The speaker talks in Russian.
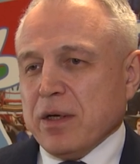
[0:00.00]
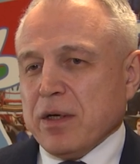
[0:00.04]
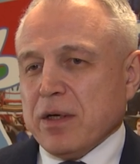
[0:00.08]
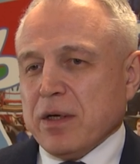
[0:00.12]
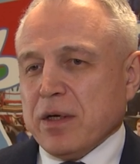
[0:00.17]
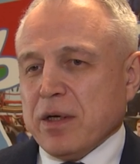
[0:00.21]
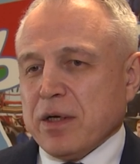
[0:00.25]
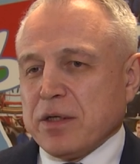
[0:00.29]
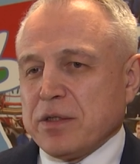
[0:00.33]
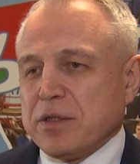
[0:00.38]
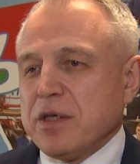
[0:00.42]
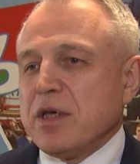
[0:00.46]

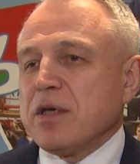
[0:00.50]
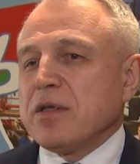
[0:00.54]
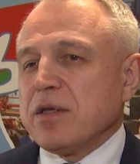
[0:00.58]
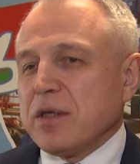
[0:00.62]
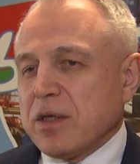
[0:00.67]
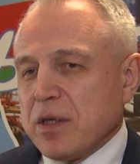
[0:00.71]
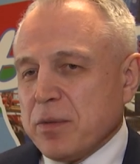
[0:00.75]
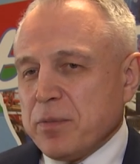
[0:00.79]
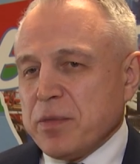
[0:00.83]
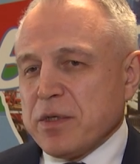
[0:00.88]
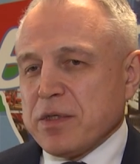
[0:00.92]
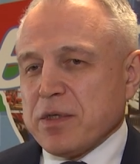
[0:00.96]
э, к
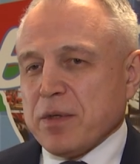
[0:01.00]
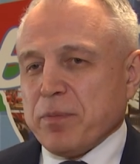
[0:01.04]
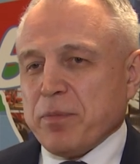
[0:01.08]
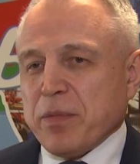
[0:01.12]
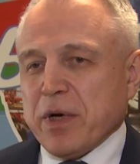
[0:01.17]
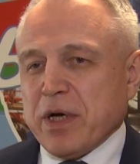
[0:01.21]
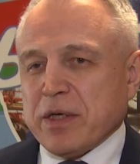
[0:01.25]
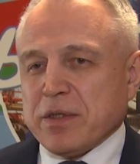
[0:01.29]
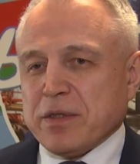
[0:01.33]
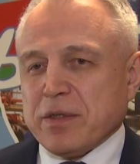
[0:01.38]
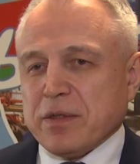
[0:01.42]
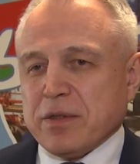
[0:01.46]
технике
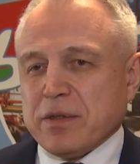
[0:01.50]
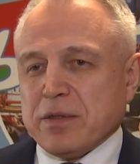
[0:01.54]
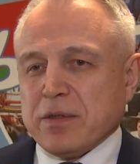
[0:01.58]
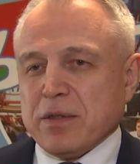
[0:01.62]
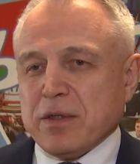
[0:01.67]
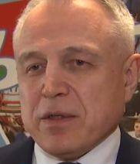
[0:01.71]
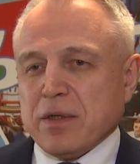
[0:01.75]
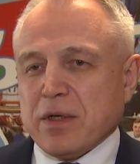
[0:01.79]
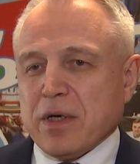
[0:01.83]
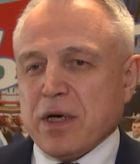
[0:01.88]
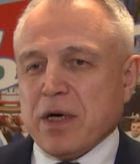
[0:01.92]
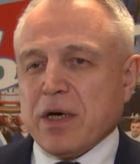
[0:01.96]

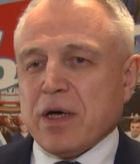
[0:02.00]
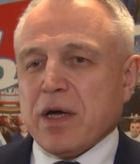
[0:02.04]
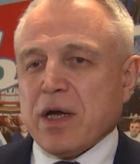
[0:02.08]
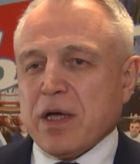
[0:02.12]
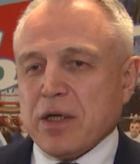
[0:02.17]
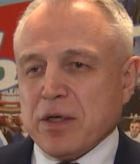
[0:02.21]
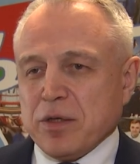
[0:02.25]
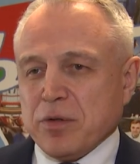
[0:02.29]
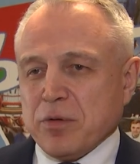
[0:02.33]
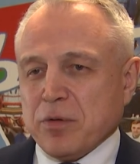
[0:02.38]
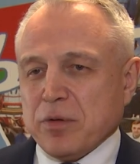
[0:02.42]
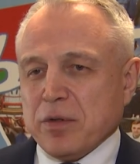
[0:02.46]
безопасности, к
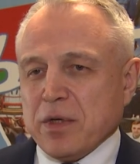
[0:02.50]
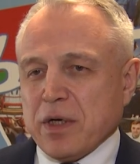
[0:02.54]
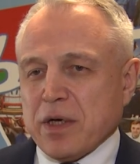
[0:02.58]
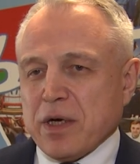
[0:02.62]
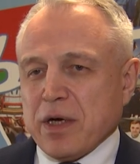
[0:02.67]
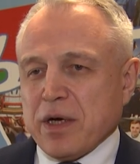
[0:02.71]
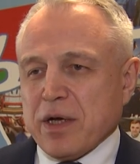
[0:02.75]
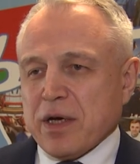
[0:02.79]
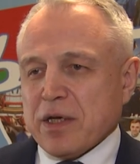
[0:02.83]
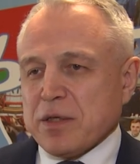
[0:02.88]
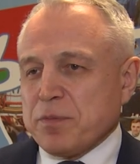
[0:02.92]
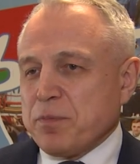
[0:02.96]
охране труда
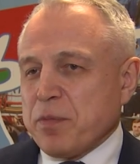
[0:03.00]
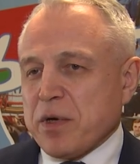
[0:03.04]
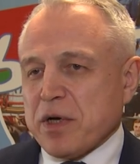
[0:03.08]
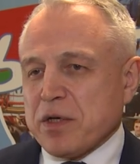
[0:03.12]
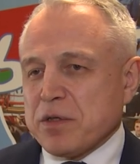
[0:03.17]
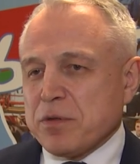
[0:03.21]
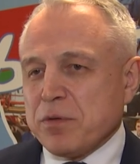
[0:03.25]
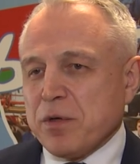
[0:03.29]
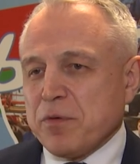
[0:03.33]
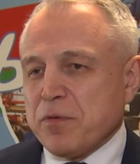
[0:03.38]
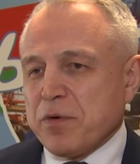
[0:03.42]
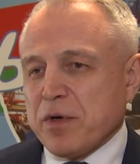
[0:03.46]
как раз
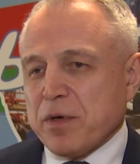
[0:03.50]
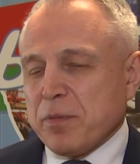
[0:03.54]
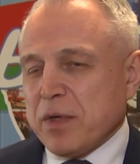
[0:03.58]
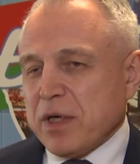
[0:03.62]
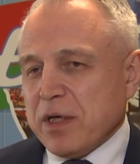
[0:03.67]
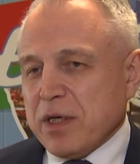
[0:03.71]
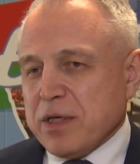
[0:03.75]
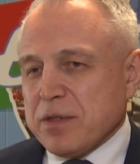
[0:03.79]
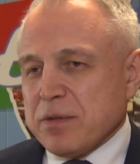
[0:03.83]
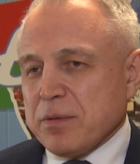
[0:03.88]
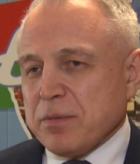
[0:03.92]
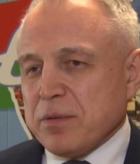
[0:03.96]
поросло
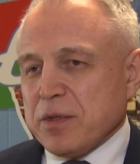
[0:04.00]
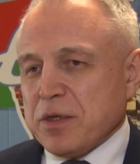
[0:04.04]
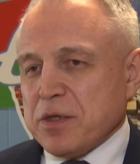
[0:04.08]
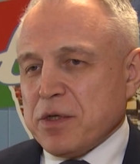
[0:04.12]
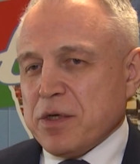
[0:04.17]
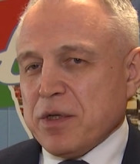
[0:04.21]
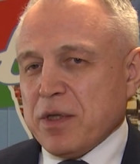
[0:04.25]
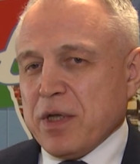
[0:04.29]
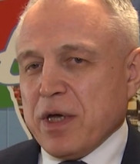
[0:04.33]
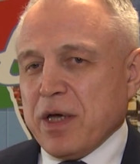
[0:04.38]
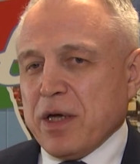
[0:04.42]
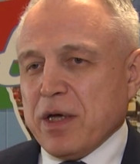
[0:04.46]
формализму,
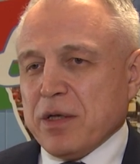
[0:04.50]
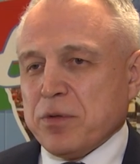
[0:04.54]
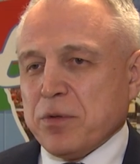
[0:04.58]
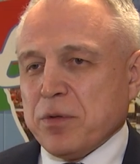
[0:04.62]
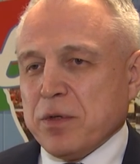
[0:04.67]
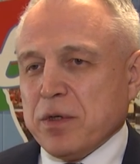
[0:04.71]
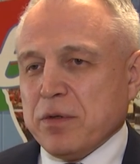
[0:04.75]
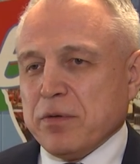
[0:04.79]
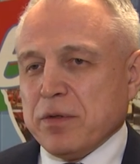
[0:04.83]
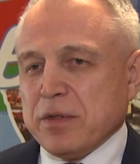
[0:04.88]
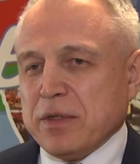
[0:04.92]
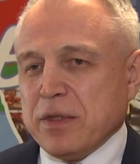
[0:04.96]
начиная от
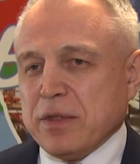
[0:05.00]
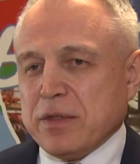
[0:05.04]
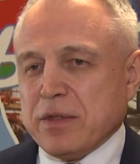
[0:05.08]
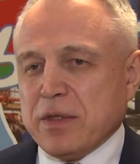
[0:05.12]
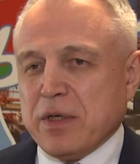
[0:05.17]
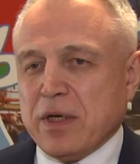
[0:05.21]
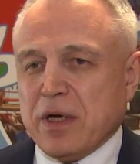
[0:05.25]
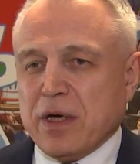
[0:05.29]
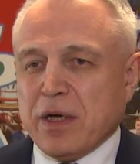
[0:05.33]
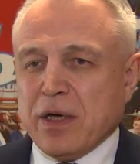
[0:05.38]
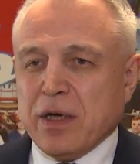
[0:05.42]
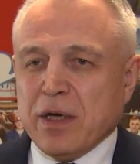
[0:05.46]

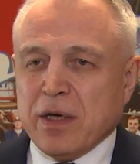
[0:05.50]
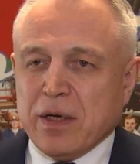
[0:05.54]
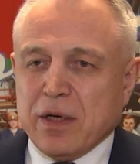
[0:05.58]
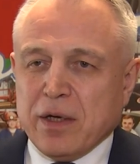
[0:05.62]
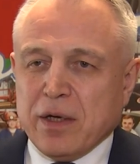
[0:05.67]
руководителя